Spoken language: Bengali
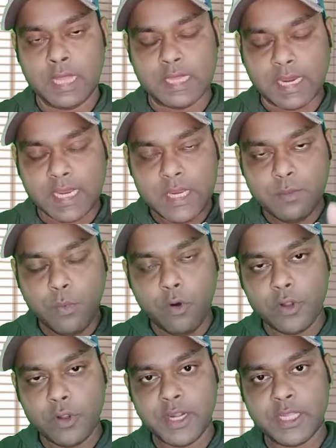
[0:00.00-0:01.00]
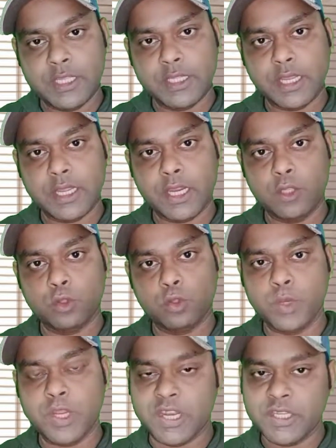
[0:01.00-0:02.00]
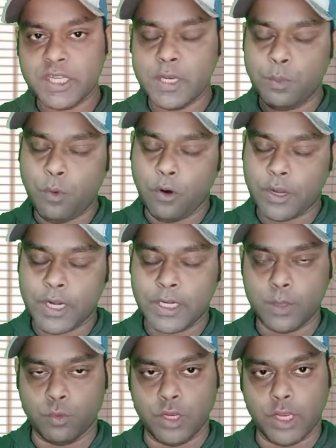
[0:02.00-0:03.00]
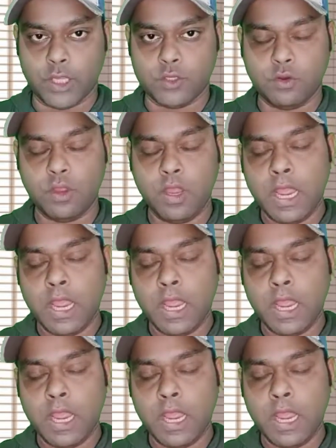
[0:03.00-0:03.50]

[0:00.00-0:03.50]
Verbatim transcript: তাকে ইম্পর্টেন্ট দিতে গিয়ে কিন্তু তুমি নিজের ইম্পর্টেন্টই ভুলে গেছো